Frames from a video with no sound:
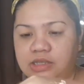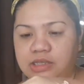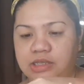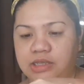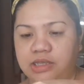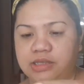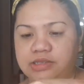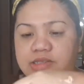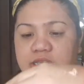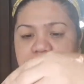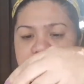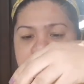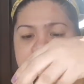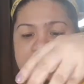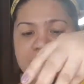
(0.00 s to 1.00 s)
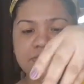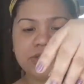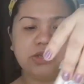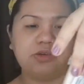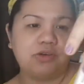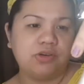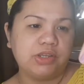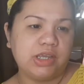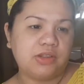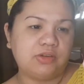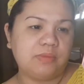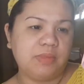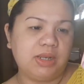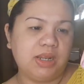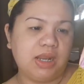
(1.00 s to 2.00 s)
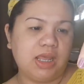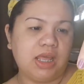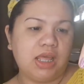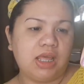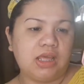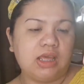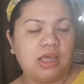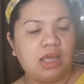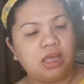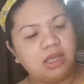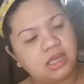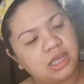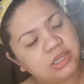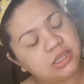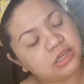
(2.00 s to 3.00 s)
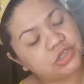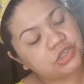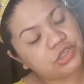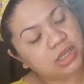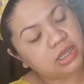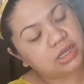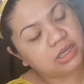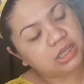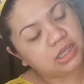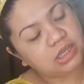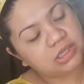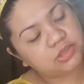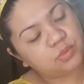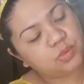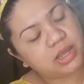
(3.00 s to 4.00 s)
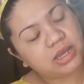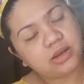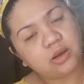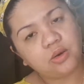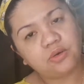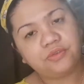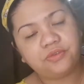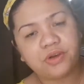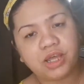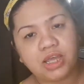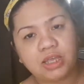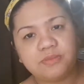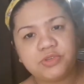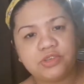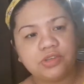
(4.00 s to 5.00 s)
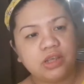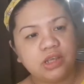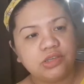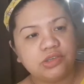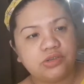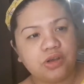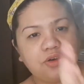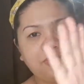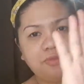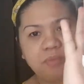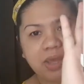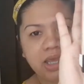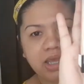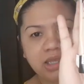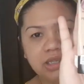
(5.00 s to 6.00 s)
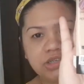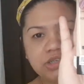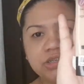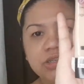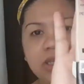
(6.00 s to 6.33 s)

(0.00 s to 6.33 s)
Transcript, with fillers: Yan. Sa SM siguro niya ito bilili. Ang kanyang shade is 105 soft beige.